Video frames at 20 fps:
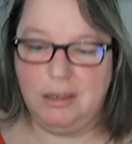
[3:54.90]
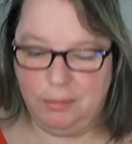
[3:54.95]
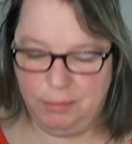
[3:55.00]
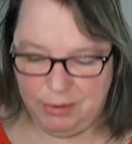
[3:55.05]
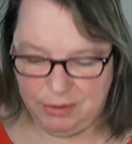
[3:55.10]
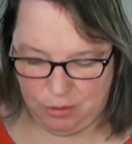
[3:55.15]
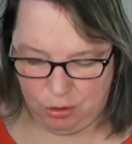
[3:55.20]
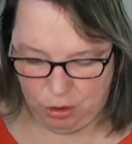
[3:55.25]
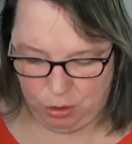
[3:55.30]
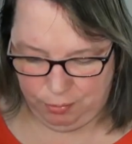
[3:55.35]
hein,
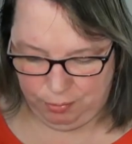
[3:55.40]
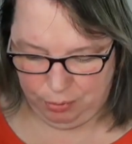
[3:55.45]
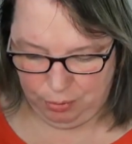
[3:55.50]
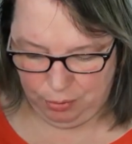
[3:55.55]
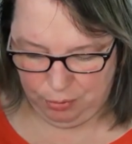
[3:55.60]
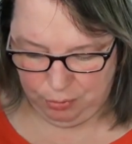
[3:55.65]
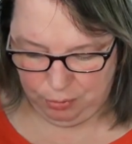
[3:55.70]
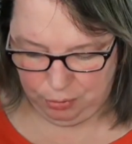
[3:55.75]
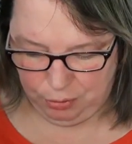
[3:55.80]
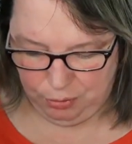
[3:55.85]
parce que je
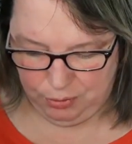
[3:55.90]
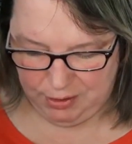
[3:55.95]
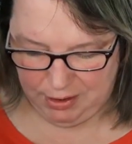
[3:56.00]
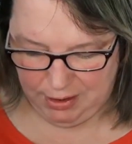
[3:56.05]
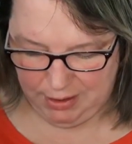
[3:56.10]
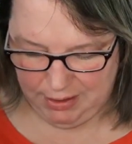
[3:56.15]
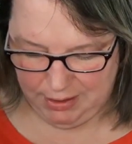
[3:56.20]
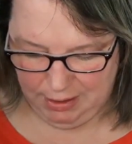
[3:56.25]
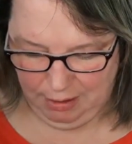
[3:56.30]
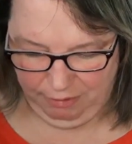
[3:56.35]
peux
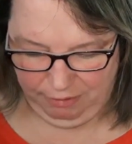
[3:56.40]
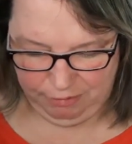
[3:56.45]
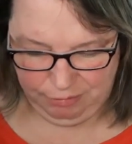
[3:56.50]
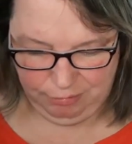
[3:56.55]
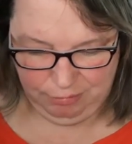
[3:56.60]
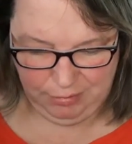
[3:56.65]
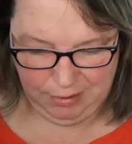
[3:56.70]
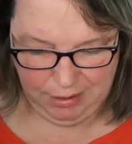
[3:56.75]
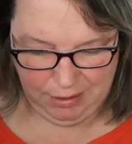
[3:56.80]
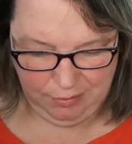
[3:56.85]
réutiliser le
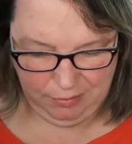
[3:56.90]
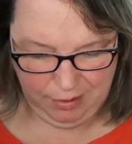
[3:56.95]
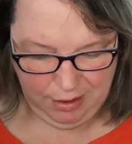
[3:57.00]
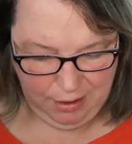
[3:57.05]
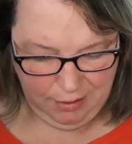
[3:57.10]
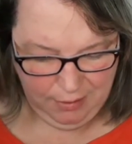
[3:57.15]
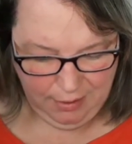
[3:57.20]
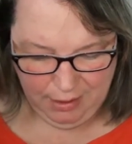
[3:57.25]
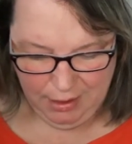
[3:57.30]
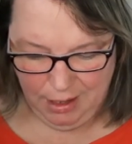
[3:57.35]
fond et
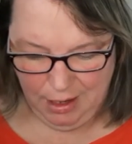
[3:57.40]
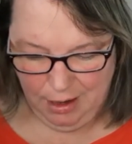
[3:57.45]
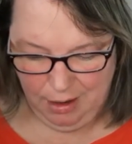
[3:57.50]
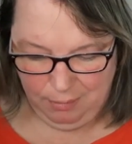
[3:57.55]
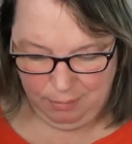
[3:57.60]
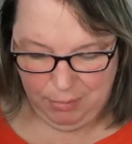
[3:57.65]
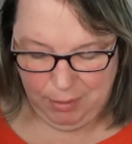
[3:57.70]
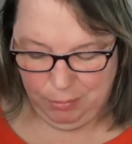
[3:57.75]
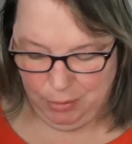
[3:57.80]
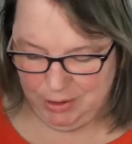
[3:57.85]
voilà.
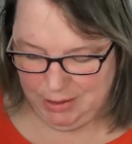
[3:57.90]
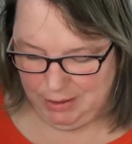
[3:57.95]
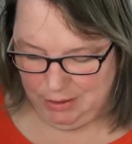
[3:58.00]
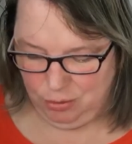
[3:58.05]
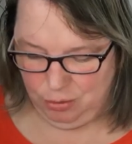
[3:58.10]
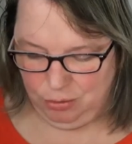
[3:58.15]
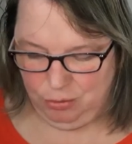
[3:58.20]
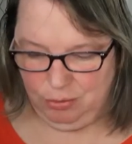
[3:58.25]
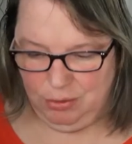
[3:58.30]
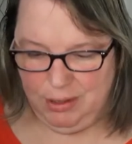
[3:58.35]
Mais moi, c'est
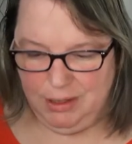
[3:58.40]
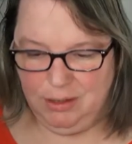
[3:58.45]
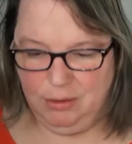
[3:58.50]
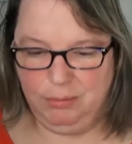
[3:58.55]
surtout les